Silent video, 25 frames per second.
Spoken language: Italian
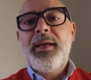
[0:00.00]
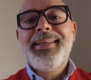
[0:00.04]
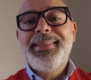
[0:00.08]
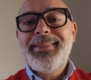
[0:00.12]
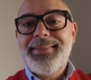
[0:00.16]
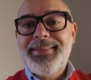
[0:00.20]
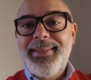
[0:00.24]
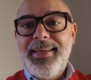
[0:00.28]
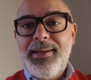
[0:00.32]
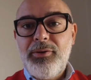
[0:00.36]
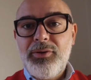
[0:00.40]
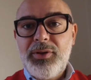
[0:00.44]

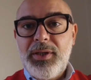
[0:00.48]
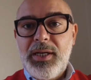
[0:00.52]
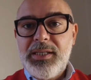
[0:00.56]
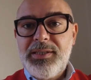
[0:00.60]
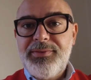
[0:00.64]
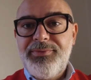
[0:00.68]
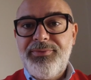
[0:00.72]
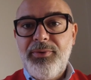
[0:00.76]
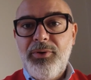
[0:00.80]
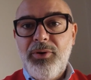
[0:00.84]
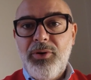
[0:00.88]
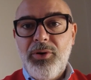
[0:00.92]
se lo
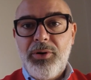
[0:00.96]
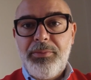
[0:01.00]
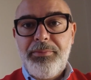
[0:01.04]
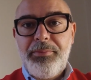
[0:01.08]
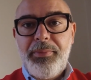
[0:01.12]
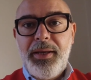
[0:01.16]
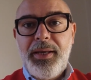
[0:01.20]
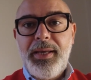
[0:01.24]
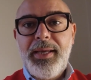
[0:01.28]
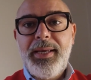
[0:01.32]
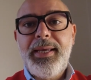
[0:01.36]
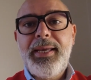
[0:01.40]

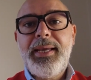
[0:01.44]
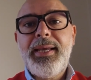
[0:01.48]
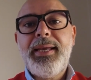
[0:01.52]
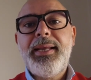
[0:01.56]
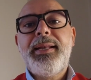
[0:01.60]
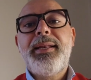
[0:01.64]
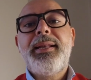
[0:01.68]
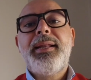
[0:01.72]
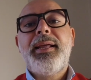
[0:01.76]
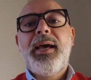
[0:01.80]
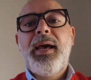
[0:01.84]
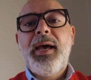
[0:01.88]
trasformi
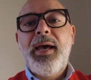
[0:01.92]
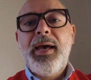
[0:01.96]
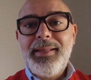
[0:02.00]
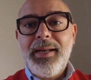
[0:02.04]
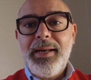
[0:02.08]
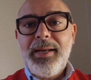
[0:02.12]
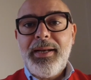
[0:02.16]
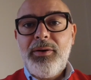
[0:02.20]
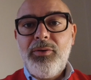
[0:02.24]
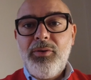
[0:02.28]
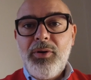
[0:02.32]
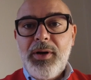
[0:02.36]
in
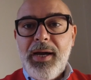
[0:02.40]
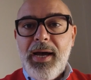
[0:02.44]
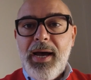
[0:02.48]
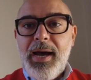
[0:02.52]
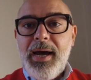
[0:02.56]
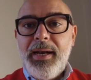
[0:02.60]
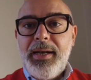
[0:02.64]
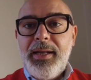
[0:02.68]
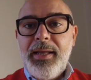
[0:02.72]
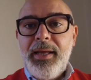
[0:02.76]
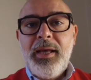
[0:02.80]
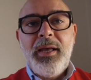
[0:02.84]

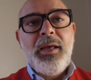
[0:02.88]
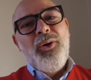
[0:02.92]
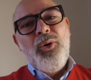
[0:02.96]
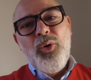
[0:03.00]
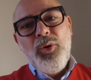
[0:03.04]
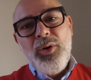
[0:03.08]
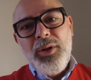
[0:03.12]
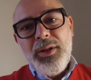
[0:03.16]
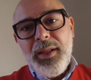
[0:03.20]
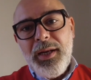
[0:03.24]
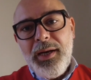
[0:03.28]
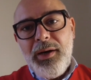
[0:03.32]
trilocale,
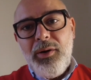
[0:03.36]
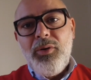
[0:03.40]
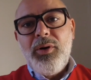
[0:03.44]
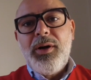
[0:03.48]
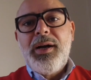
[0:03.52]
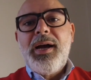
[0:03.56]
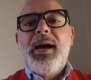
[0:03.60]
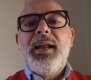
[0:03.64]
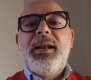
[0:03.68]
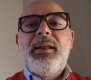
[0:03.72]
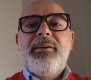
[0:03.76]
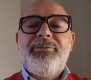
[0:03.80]
un
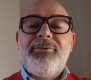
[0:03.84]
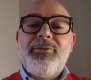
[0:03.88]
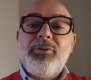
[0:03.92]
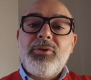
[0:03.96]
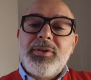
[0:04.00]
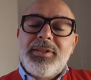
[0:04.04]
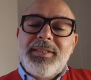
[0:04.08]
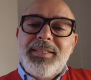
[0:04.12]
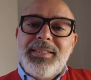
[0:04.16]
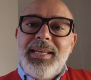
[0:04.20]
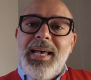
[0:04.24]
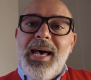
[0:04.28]
trilocale
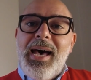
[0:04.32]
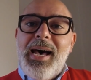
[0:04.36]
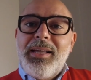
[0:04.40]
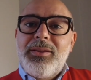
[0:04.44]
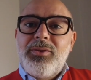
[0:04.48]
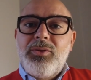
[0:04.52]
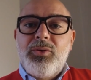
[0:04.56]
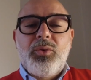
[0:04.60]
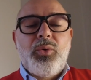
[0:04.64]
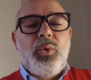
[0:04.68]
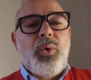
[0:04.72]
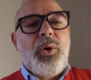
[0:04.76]

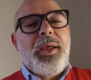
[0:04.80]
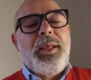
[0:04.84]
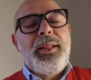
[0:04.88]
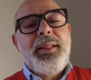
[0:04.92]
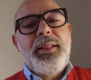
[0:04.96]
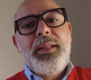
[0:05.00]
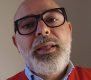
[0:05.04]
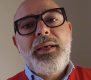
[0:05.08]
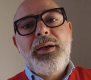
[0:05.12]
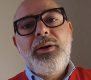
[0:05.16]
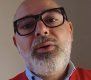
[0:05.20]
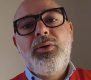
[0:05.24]
forzato,
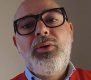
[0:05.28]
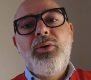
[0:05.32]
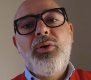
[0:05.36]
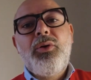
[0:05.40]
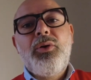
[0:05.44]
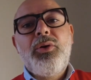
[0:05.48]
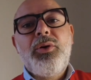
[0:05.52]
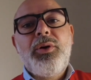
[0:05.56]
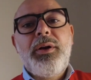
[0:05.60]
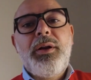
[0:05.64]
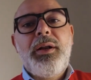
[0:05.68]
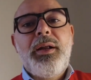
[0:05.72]
quindi
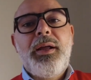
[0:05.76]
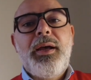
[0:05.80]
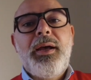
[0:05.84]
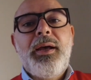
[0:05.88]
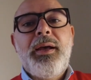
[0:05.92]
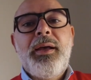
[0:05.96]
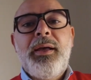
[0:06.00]
con